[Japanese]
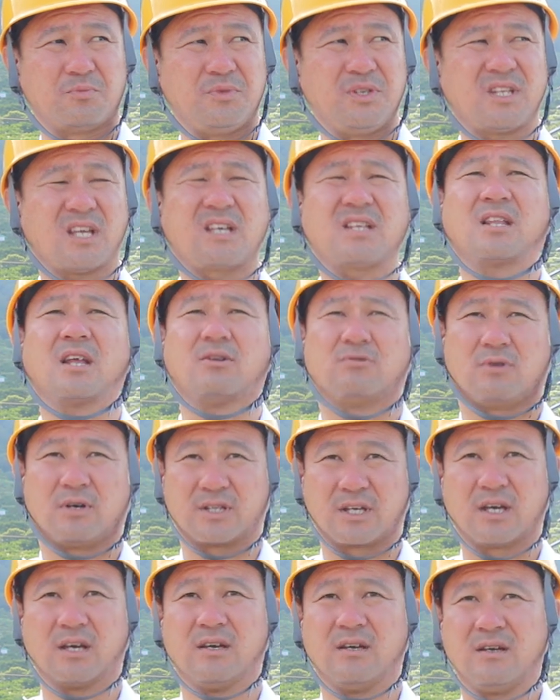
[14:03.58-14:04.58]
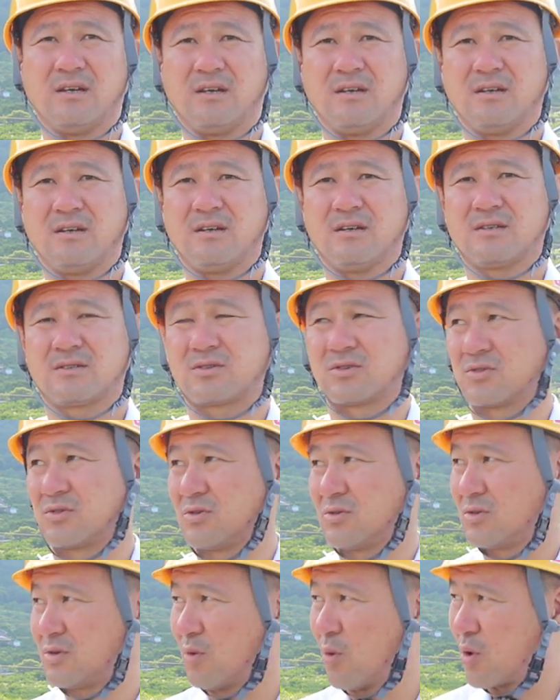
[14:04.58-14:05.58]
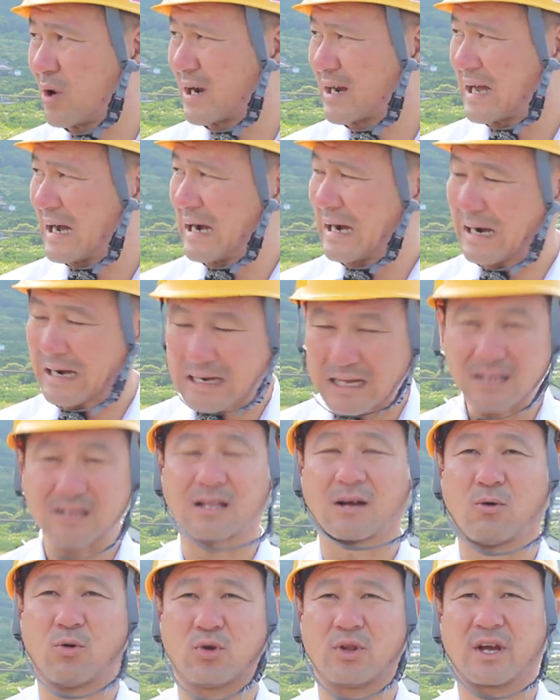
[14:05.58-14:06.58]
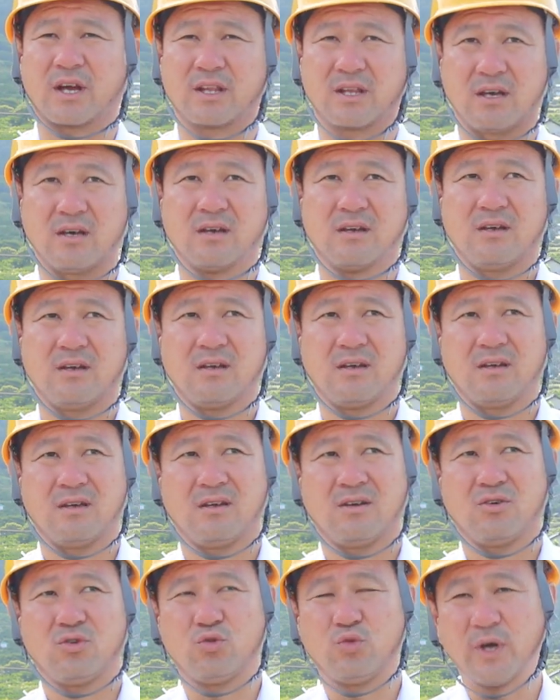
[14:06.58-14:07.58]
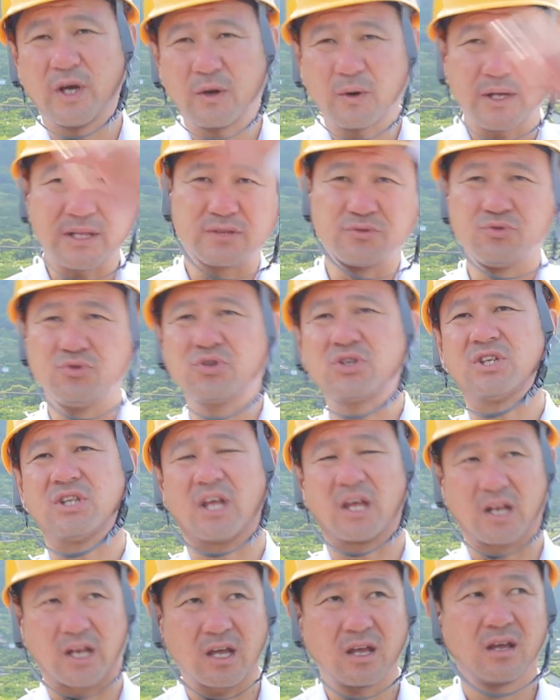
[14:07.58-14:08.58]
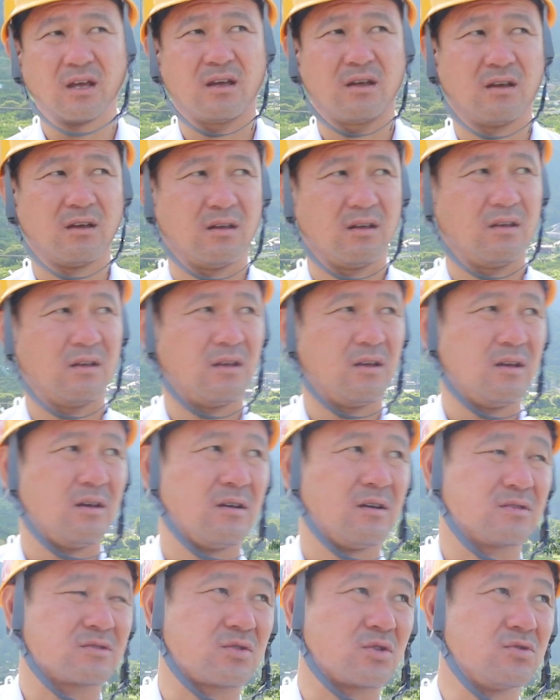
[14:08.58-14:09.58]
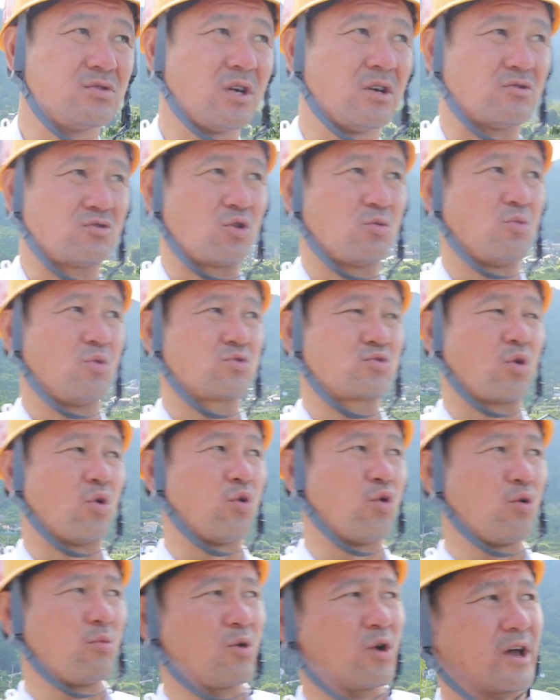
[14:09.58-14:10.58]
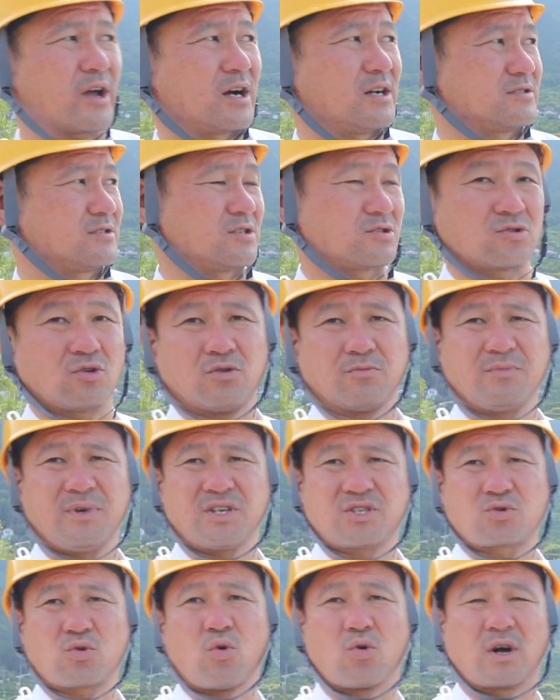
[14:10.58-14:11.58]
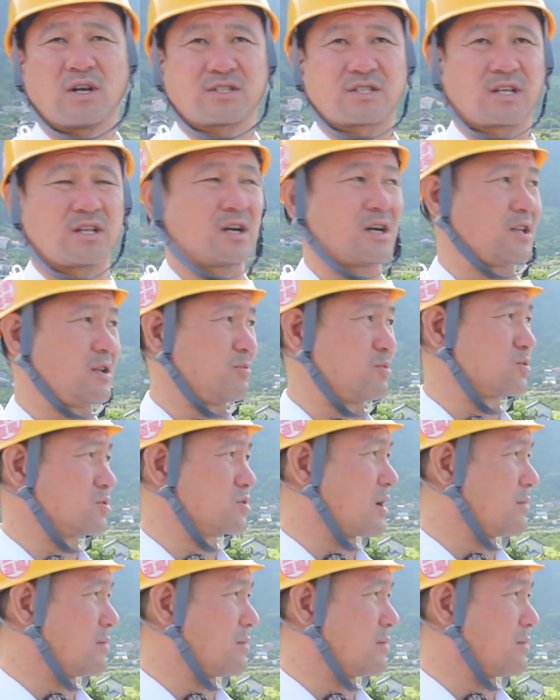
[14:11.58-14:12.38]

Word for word: を見てきてるわねそのお金払った方だけで上は抜きでねそれ入れるともう途方もない数でしょ名刺交換しただけでも